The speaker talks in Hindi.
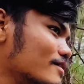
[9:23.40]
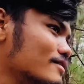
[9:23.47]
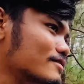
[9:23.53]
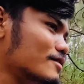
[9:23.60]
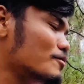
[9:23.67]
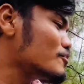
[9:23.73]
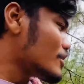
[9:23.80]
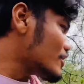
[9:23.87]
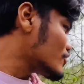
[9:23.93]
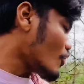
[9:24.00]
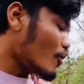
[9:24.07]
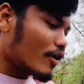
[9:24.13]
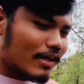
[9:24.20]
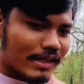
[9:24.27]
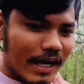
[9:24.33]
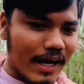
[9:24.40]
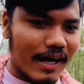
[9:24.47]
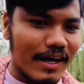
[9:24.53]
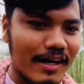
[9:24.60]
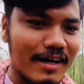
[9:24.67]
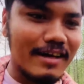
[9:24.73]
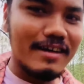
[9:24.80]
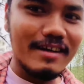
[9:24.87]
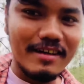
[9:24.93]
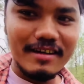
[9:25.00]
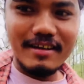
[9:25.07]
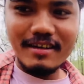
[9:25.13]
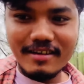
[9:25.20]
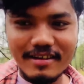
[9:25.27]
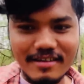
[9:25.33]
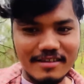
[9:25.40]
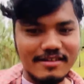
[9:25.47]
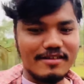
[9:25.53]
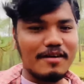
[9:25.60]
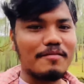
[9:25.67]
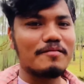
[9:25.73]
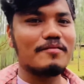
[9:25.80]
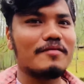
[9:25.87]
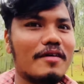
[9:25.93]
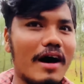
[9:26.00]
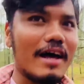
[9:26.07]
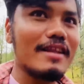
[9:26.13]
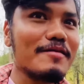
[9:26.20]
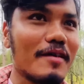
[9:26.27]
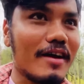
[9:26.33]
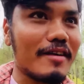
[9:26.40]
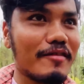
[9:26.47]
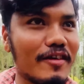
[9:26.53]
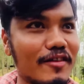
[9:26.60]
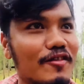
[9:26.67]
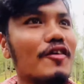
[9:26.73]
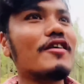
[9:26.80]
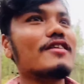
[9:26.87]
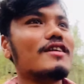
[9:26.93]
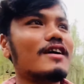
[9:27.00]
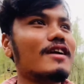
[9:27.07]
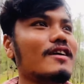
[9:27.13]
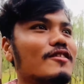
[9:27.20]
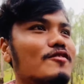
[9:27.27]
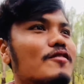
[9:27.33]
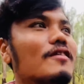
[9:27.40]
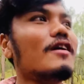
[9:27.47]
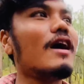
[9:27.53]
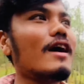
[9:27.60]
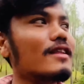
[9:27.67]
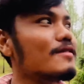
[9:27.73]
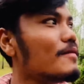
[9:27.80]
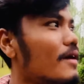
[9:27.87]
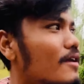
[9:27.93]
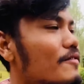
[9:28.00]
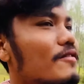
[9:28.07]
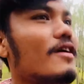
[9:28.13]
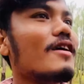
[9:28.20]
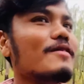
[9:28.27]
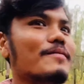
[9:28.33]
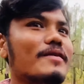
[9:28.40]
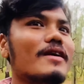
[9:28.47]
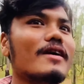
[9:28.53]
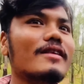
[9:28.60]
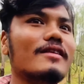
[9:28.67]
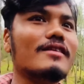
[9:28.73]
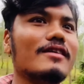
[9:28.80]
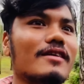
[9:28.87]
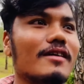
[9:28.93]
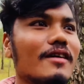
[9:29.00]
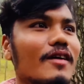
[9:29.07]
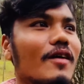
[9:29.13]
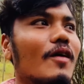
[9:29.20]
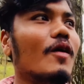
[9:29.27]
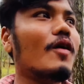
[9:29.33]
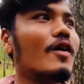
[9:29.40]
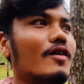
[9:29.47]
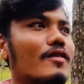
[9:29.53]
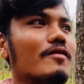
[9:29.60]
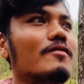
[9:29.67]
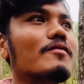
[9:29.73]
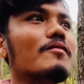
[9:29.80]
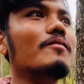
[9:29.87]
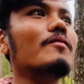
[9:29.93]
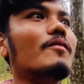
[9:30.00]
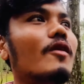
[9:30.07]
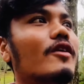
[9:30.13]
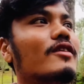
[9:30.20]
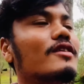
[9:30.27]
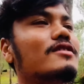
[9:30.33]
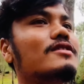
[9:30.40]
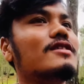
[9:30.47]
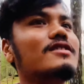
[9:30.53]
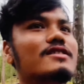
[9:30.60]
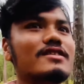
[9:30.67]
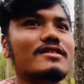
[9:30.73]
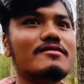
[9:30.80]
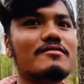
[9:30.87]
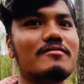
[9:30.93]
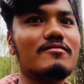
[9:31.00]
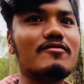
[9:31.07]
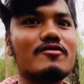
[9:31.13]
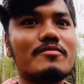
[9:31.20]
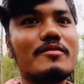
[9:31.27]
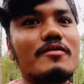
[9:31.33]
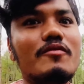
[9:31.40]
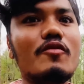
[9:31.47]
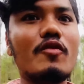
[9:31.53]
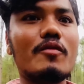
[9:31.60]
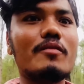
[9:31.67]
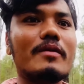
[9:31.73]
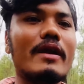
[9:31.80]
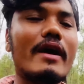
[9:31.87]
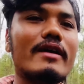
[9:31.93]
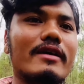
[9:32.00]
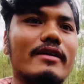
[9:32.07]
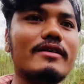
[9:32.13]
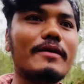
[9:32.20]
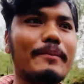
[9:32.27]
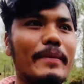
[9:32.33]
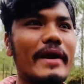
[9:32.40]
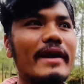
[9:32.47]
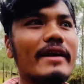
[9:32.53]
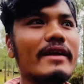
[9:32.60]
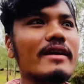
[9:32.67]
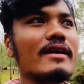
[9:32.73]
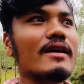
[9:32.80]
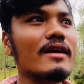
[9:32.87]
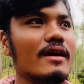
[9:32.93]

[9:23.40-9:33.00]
जब उनका दौर था जब आदि मानव का दौर था ना तो आदि मानव यहीं पर रहते थे और बहुत अच्छी अच्छी उसमें वो बनाई गई है पेंटिंग